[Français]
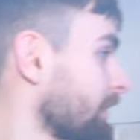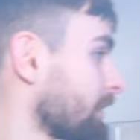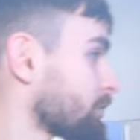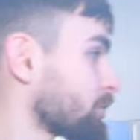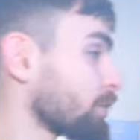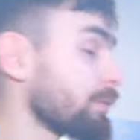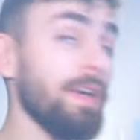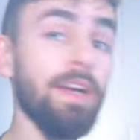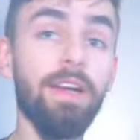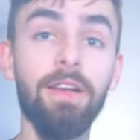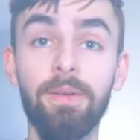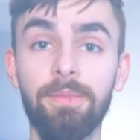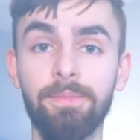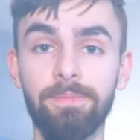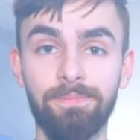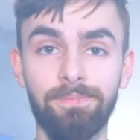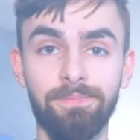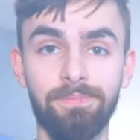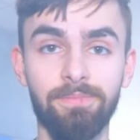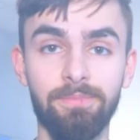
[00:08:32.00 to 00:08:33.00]
Ce mec là,
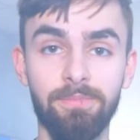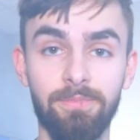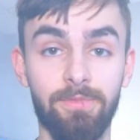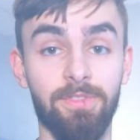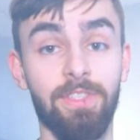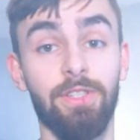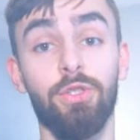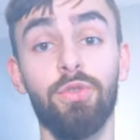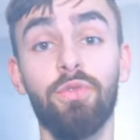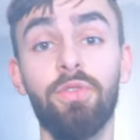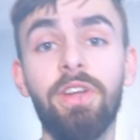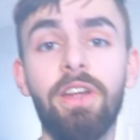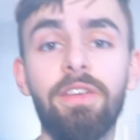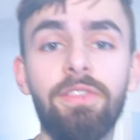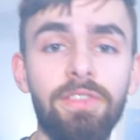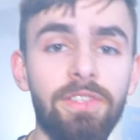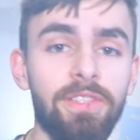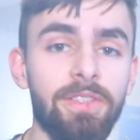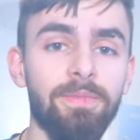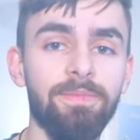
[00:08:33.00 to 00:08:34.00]
il t'a sauvé la
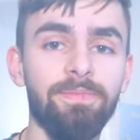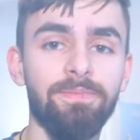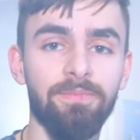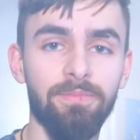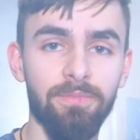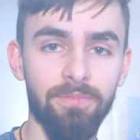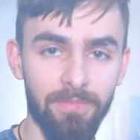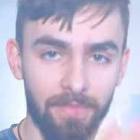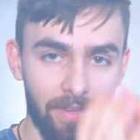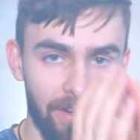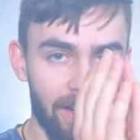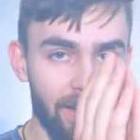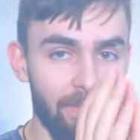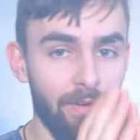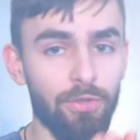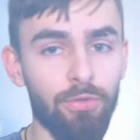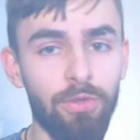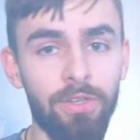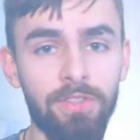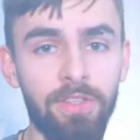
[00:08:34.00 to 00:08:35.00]
vie. Allez
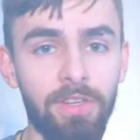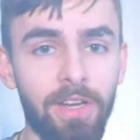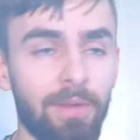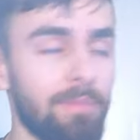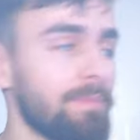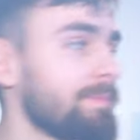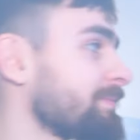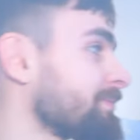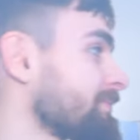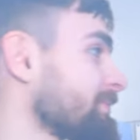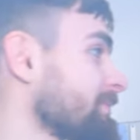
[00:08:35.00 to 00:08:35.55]
voir son Instagram.